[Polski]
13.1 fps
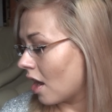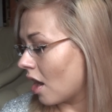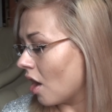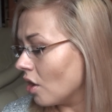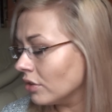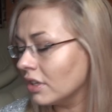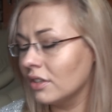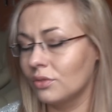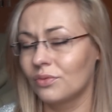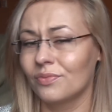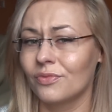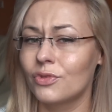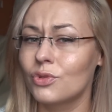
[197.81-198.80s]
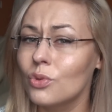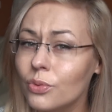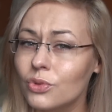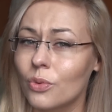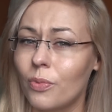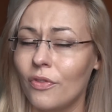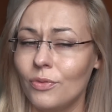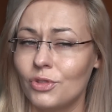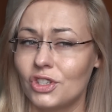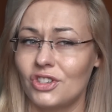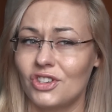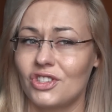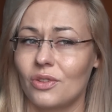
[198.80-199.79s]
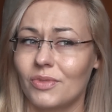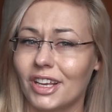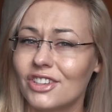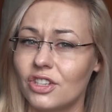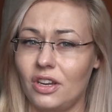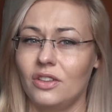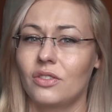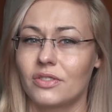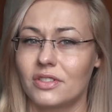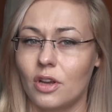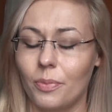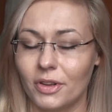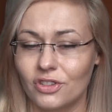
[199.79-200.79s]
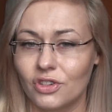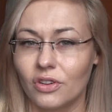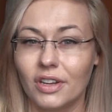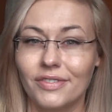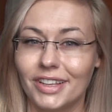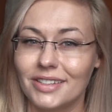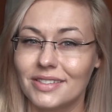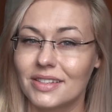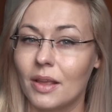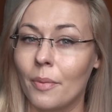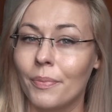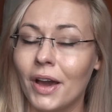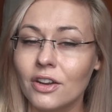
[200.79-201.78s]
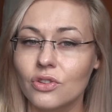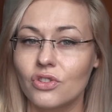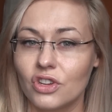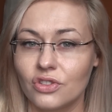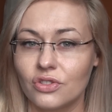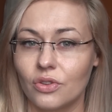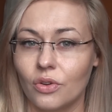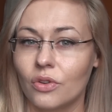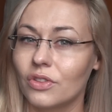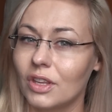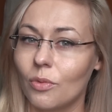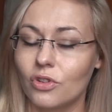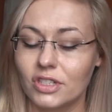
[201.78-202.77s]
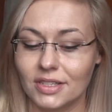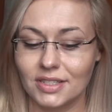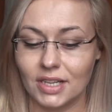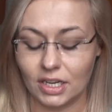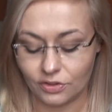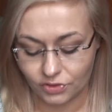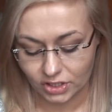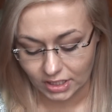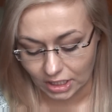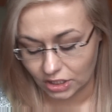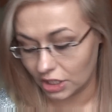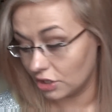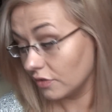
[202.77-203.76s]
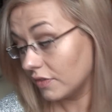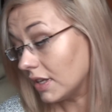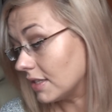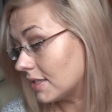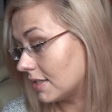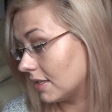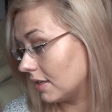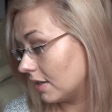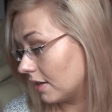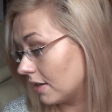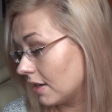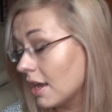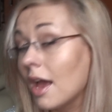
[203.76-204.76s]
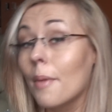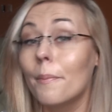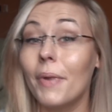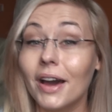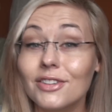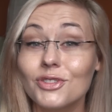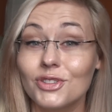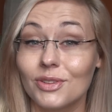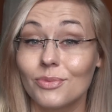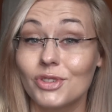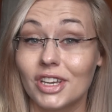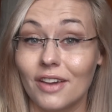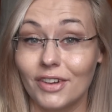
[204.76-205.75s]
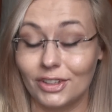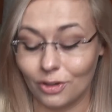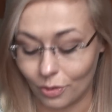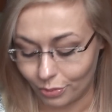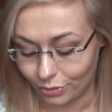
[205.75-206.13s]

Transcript: one w Słupsku, powiem szczerze, są tak średnio zaopatrzone, więc bardzo często nie można znaleźć wszystkich rzeczy, więc e, bardzo jestem ciekawa tego